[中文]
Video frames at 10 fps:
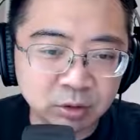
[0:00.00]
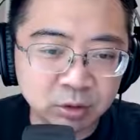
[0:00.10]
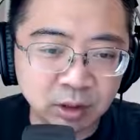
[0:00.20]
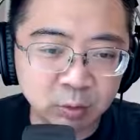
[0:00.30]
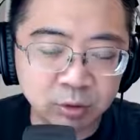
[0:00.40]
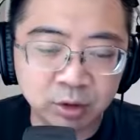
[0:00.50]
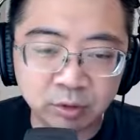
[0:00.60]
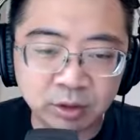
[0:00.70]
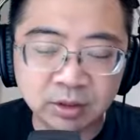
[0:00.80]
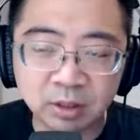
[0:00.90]
就是在我的
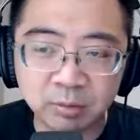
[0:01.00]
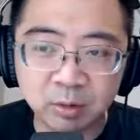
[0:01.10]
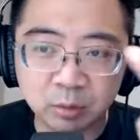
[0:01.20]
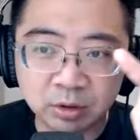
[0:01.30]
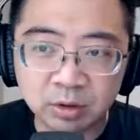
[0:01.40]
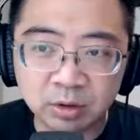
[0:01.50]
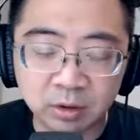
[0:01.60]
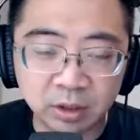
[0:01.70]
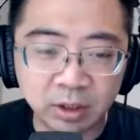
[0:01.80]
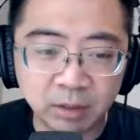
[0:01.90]
留言下面，我是
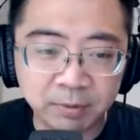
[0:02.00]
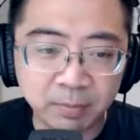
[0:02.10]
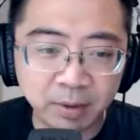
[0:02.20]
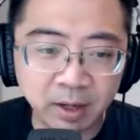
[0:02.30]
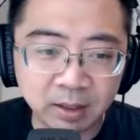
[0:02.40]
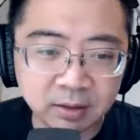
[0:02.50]
照样 copy and p a